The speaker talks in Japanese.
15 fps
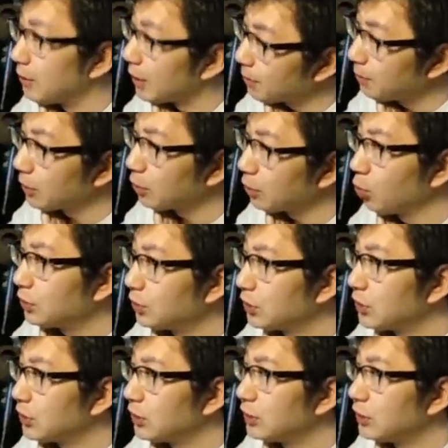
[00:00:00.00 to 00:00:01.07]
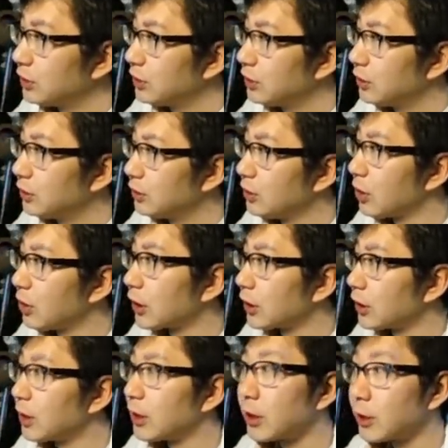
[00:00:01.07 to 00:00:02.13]
まあ、やっぱり動物には勝て
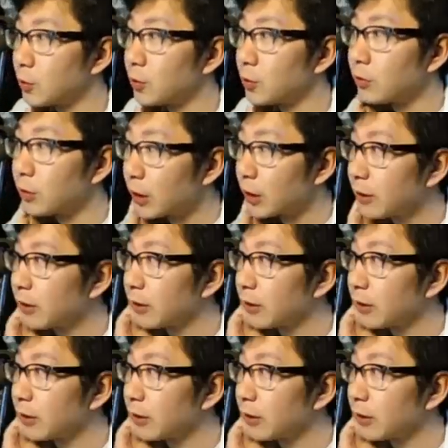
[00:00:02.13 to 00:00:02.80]
ないなというね、